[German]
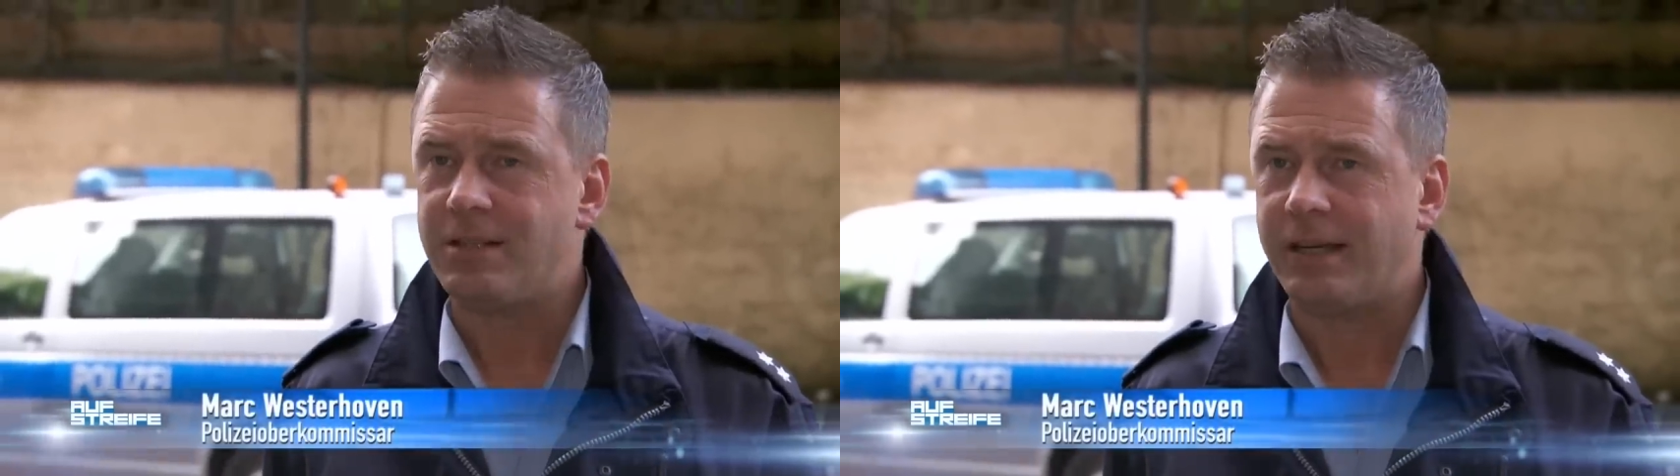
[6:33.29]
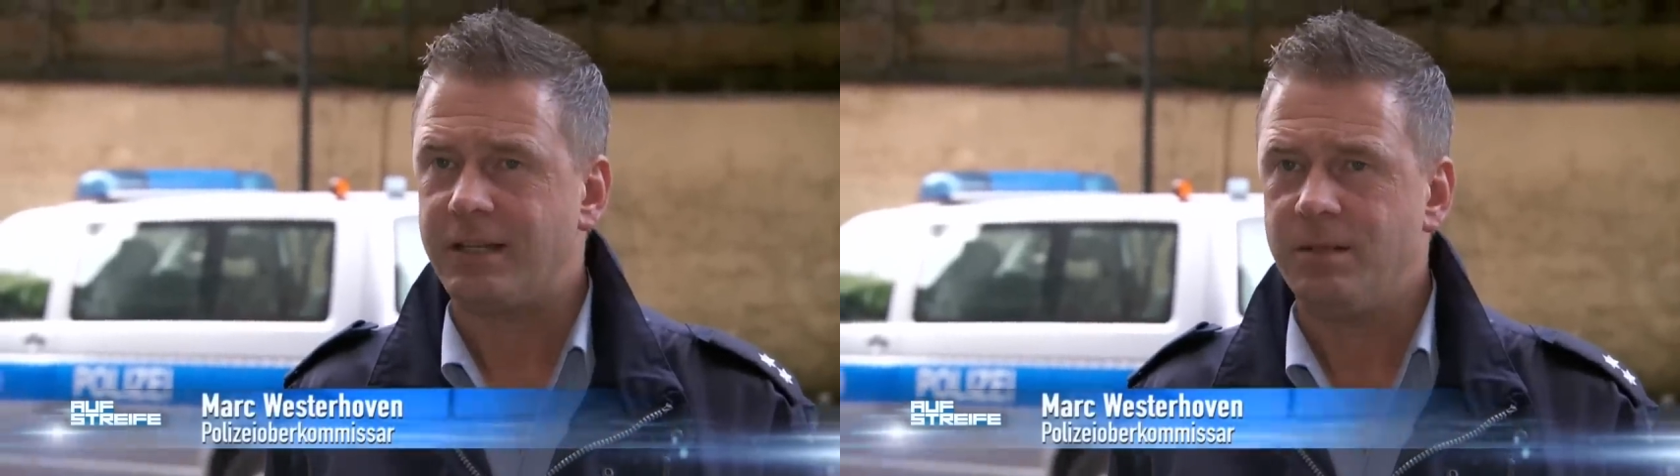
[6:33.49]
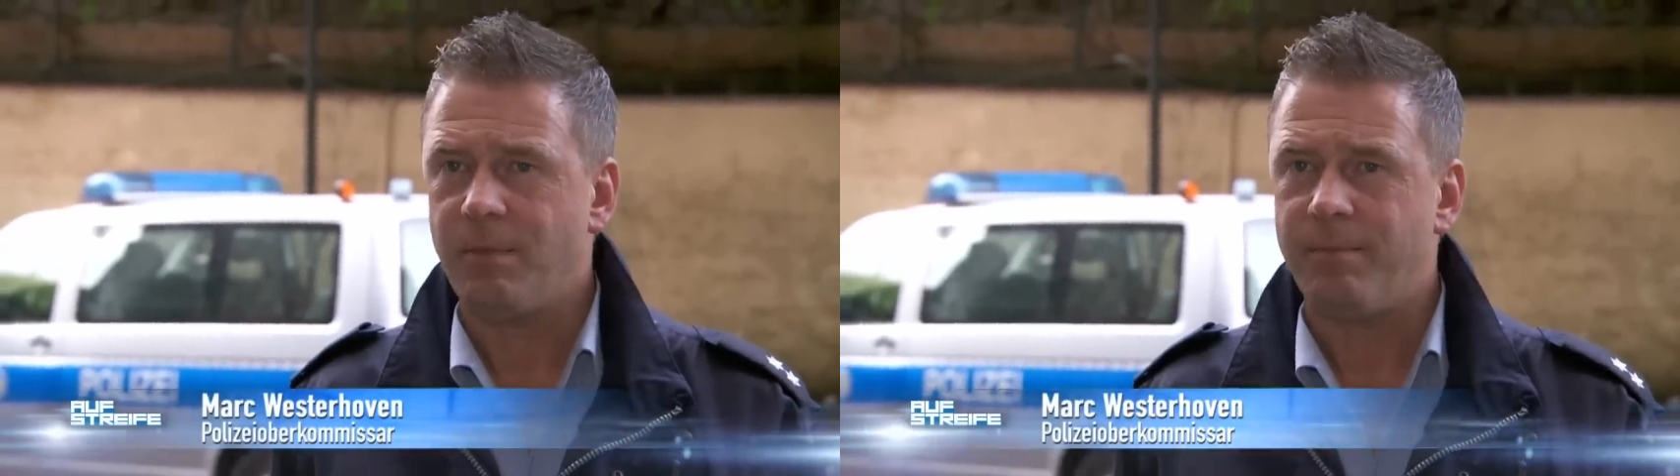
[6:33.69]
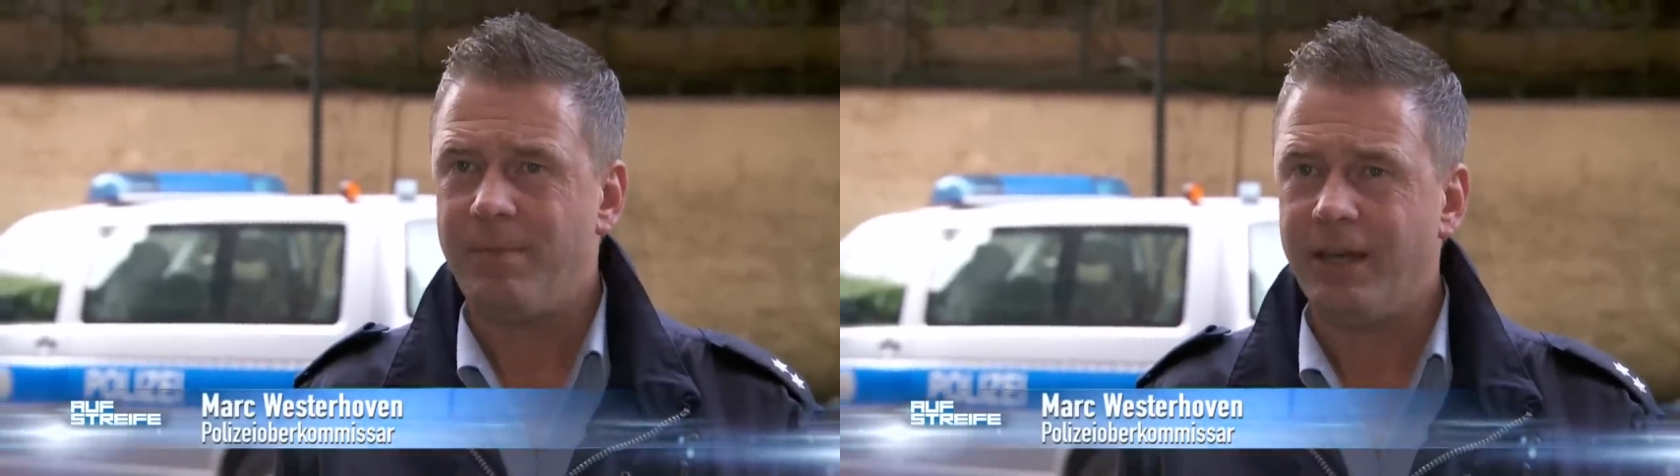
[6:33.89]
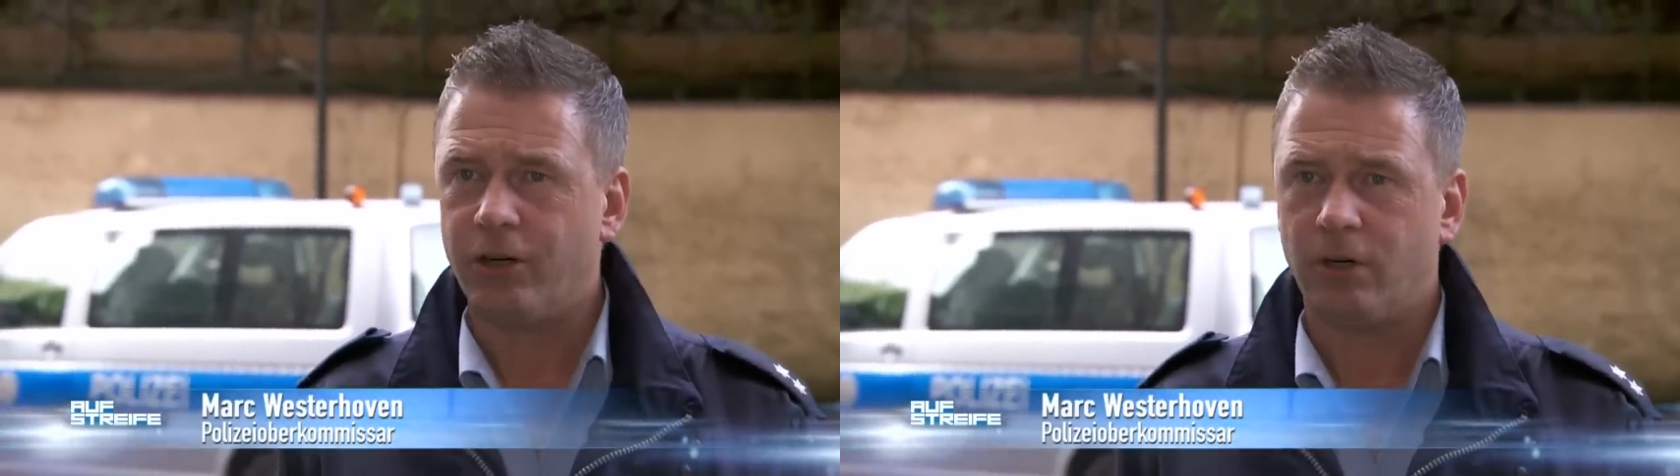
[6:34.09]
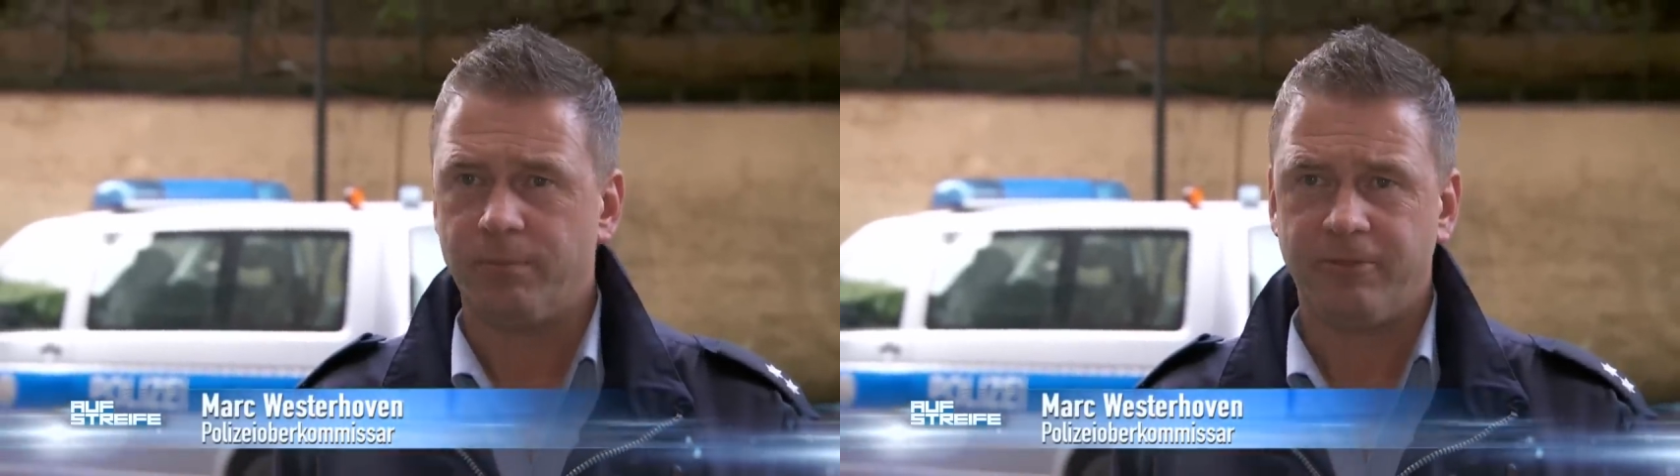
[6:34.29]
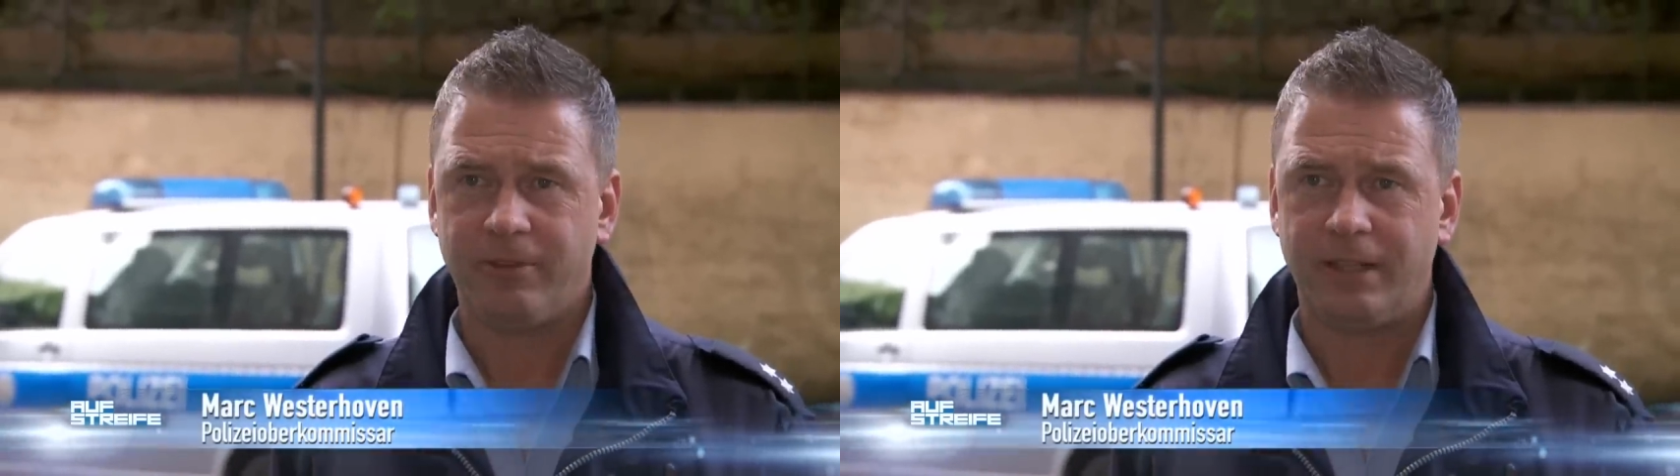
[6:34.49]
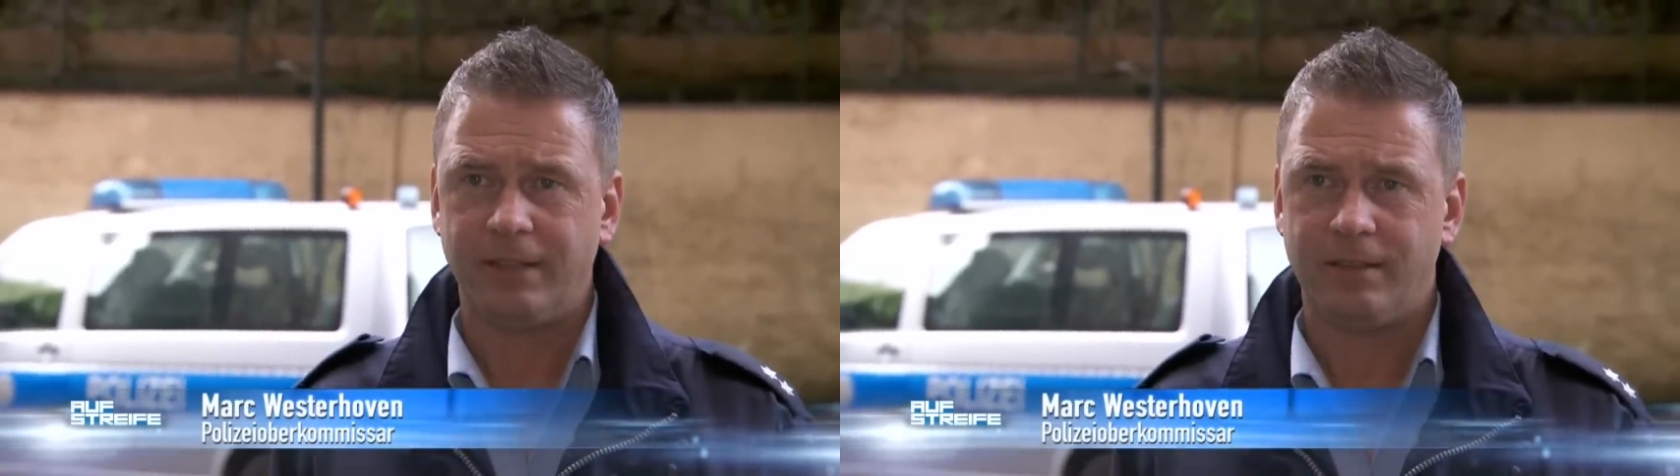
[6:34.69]
eigentlich immer mehr
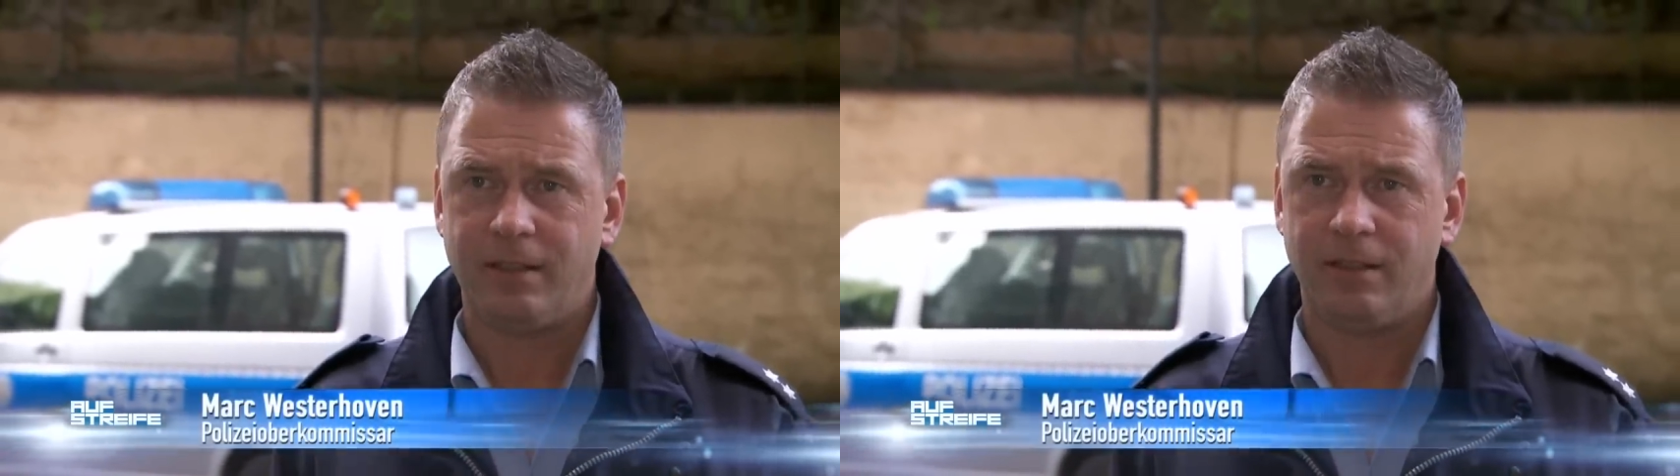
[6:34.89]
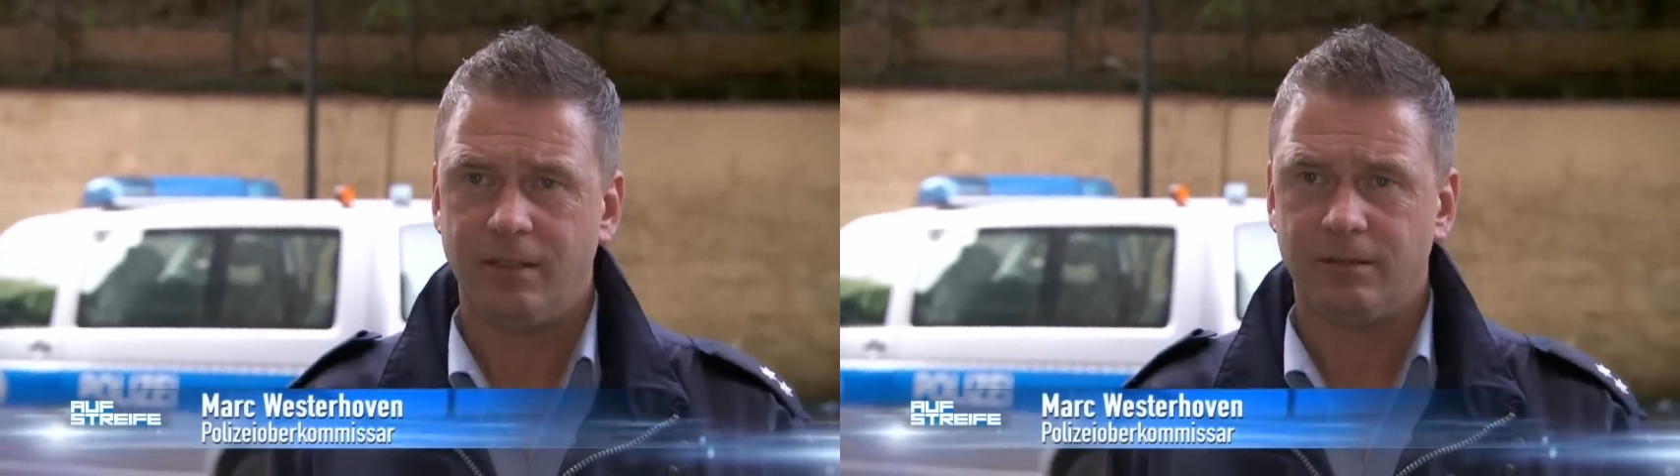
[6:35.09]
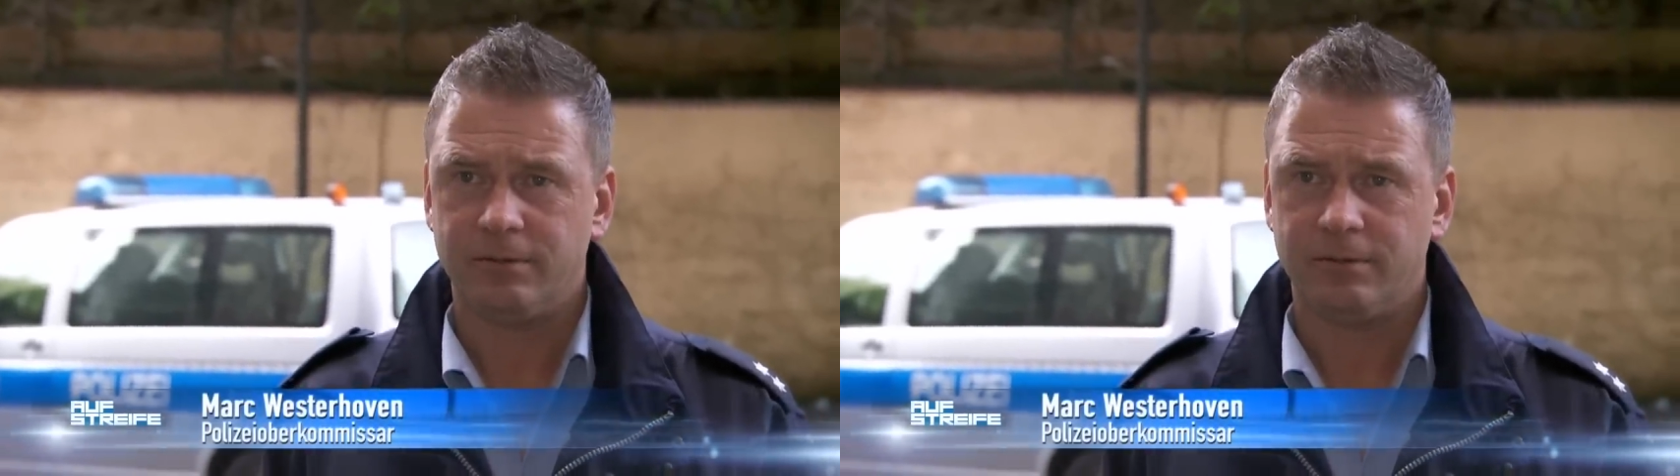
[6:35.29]
Opfer, die